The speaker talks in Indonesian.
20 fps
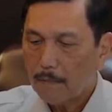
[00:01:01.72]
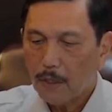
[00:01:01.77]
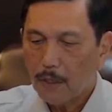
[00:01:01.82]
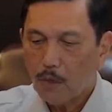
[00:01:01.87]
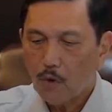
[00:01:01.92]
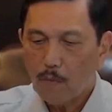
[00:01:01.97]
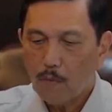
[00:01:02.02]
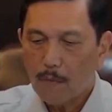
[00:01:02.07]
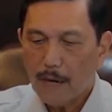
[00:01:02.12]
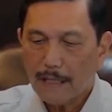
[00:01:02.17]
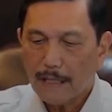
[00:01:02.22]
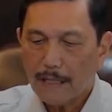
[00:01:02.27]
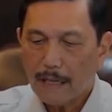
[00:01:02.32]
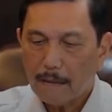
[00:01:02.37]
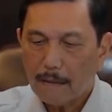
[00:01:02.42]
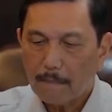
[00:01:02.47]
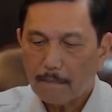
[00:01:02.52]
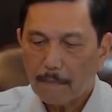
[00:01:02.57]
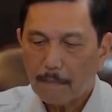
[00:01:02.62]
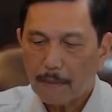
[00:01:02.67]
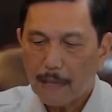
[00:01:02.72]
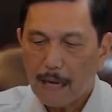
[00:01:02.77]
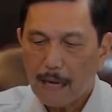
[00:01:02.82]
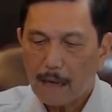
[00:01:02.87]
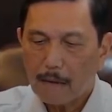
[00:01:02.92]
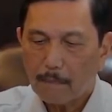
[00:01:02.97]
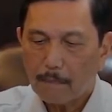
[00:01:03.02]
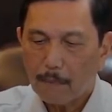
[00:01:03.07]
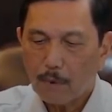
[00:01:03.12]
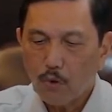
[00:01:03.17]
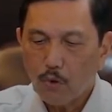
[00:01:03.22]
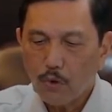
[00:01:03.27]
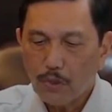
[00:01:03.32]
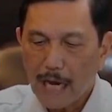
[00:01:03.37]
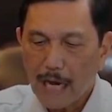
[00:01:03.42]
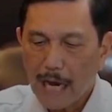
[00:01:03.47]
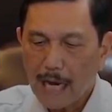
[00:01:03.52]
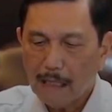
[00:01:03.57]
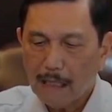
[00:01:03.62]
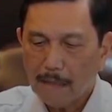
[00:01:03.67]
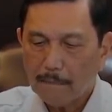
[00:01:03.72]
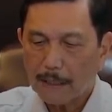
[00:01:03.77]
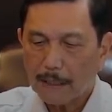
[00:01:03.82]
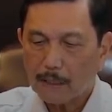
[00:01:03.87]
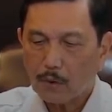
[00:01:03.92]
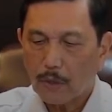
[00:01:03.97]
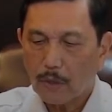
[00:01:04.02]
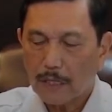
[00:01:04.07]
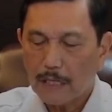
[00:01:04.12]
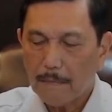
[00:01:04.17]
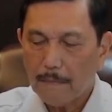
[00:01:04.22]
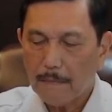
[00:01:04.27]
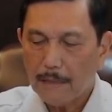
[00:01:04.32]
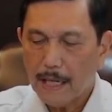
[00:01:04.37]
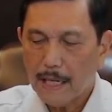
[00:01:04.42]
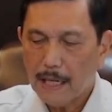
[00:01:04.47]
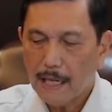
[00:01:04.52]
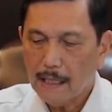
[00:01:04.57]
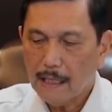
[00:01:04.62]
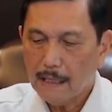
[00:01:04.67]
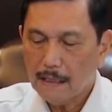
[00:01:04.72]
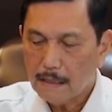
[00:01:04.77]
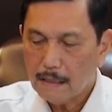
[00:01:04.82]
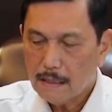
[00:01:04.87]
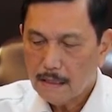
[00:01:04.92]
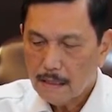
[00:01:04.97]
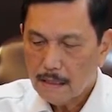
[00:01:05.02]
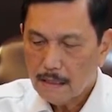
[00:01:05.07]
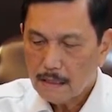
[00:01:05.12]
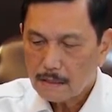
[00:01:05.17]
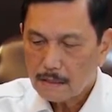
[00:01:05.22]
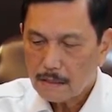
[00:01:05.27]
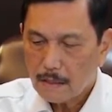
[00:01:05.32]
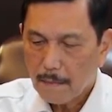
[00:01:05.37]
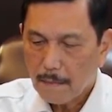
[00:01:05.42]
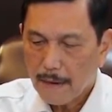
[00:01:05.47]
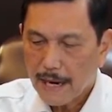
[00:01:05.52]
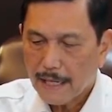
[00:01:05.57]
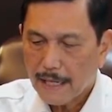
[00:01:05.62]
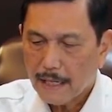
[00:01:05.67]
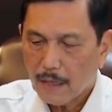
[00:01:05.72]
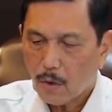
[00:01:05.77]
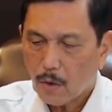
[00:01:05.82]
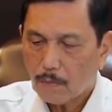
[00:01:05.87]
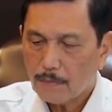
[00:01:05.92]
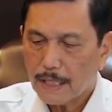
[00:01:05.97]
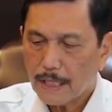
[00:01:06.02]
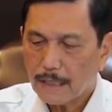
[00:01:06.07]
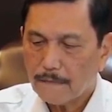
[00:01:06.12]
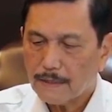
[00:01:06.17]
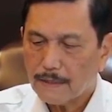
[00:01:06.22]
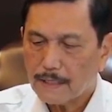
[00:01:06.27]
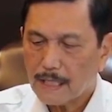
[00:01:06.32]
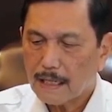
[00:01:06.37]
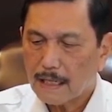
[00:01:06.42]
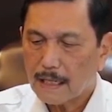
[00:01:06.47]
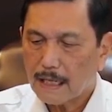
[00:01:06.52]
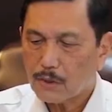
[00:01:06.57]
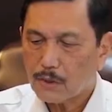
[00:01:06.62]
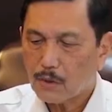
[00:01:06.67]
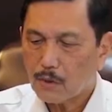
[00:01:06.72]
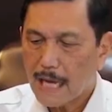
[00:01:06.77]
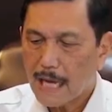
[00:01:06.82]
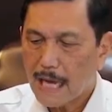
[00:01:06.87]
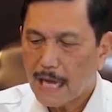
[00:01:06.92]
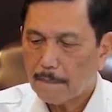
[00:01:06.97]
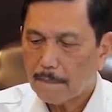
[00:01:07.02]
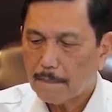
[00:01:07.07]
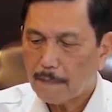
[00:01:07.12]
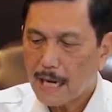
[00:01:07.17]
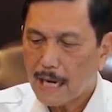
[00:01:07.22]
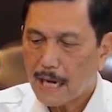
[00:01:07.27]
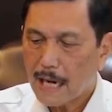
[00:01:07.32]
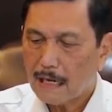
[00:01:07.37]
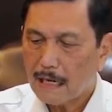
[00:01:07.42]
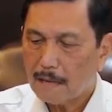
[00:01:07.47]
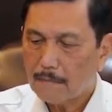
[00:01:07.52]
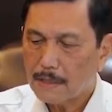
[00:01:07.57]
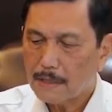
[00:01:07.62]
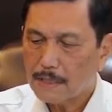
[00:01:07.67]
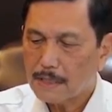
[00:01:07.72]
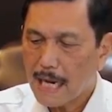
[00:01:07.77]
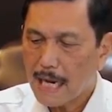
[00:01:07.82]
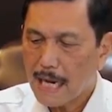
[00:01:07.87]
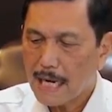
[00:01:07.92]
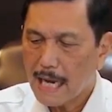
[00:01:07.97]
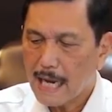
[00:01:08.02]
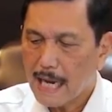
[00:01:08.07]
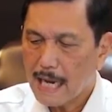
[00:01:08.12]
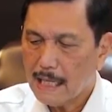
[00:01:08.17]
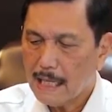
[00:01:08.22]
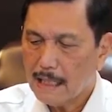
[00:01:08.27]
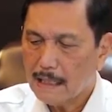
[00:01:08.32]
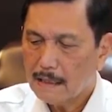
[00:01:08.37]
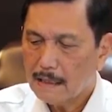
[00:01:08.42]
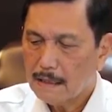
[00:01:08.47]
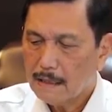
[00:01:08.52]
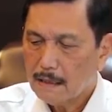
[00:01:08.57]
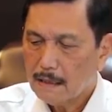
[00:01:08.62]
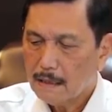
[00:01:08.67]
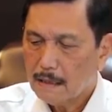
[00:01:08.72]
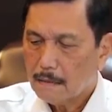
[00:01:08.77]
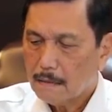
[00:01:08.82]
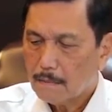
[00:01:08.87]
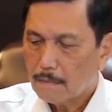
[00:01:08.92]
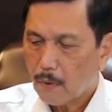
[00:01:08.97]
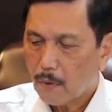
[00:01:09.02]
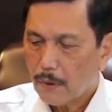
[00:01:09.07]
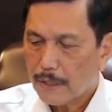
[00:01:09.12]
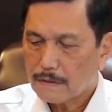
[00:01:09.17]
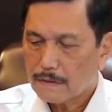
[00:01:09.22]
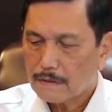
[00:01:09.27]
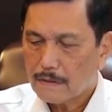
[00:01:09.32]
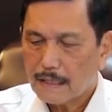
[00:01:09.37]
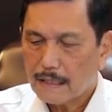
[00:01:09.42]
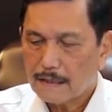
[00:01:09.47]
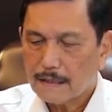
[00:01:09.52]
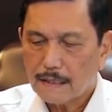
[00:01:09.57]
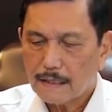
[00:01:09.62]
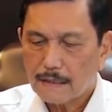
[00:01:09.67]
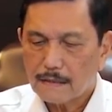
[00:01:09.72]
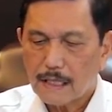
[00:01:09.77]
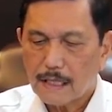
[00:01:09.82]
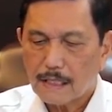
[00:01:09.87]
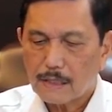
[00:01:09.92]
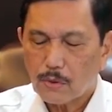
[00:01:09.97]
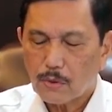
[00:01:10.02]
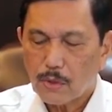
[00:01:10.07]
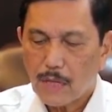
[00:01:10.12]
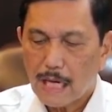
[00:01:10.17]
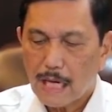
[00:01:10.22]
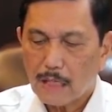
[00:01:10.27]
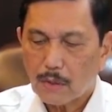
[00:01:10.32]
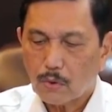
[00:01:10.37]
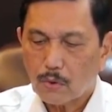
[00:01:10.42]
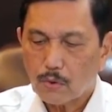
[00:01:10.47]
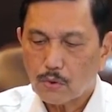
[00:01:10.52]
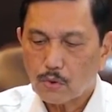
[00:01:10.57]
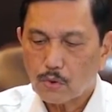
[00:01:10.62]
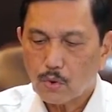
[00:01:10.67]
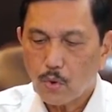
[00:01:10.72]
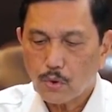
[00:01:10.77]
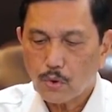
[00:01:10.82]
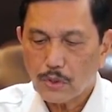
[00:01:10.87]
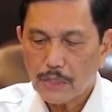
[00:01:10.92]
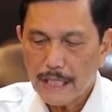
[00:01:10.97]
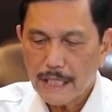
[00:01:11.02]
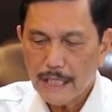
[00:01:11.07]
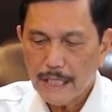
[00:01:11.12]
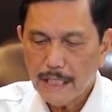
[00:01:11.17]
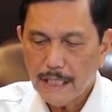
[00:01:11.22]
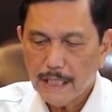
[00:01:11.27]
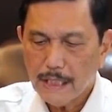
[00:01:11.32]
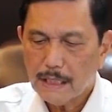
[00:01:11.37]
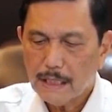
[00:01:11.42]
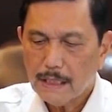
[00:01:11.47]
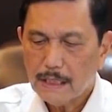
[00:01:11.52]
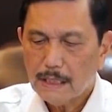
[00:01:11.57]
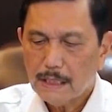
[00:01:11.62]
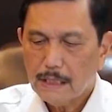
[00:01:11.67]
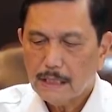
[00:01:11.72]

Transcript: minuman dan penunjang, petrokimia, semen, objek vital nasional, penangan bencana, proyek strategis nasional, konstruksi,